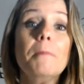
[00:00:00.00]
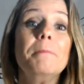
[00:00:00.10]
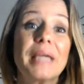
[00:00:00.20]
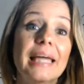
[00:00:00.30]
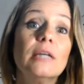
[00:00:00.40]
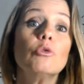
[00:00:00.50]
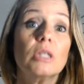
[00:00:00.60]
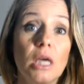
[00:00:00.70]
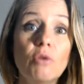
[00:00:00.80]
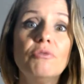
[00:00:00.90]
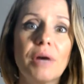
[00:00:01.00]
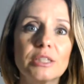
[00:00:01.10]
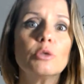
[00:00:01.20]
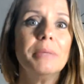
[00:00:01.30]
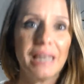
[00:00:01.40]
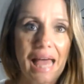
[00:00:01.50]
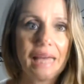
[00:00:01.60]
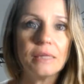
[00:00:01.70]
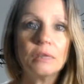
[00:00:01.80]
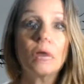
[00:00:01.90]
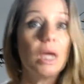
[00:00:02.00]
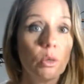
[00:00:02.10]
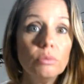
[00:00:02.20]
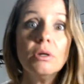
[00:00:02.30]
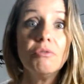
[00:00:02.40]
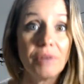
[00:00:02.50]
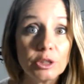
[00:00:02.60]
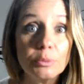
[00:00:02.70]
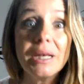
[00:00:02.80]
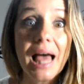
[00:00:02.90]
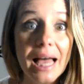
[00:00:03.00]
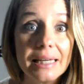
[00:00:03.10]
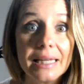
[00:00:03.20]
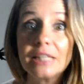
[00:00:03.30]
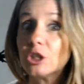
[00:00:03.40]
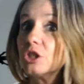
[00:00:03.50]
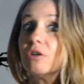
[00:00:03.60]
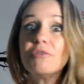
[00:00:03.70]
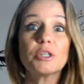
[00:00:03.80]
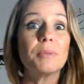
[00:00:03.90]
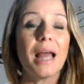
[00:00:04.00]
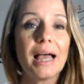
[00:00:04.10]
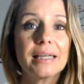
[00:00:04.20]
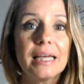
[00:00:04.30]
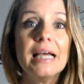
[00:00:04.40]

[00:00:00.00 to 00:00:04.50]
querendo que eu faça um milagre, eu não faço milagre, a gente não faz milagre.